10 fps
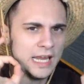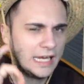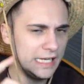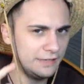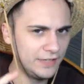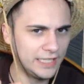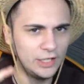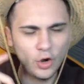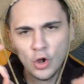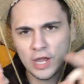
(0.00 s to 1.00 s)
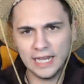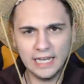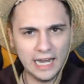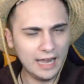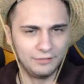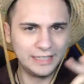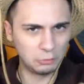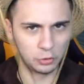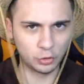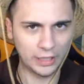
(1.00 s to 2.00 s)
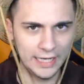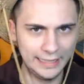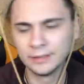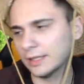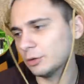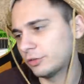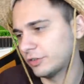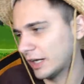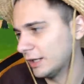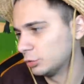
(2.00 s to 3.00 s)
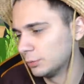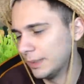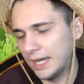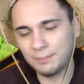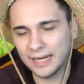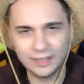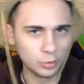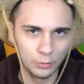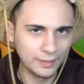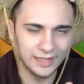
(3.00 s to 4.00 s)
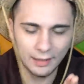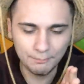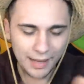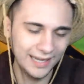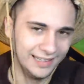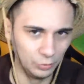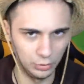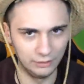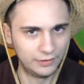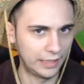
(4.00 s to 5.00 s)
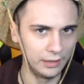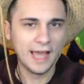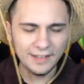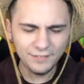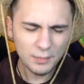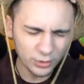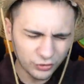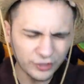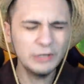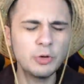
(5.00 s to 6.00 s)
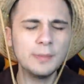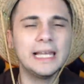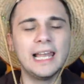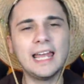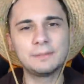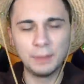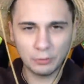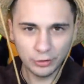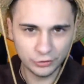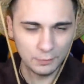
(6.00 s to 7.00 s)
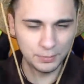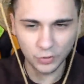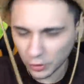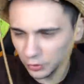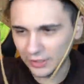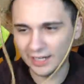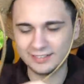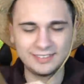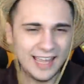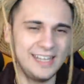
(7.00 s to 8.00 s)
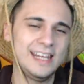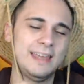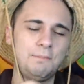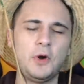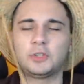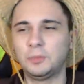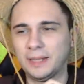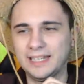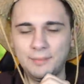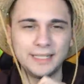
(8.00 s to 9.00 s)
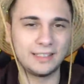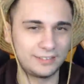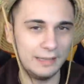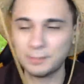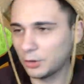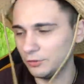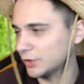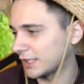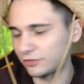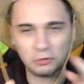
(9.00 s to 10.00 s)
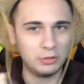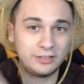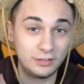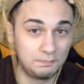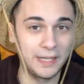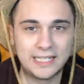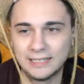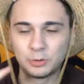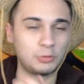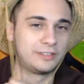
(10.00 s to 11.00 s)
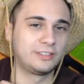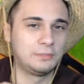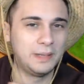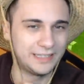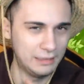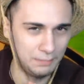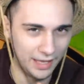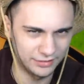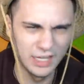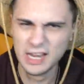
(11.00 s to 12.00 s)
i video e le live di questo canale. Tanto si sa che YouTube è buggato e non manderà mai le notifiche. Arriviamo a 5000 like per questo episodio della serie che porto praticamente sempre ogni volta che c'è qualsiasi pacchetto, qualsiasi battle pass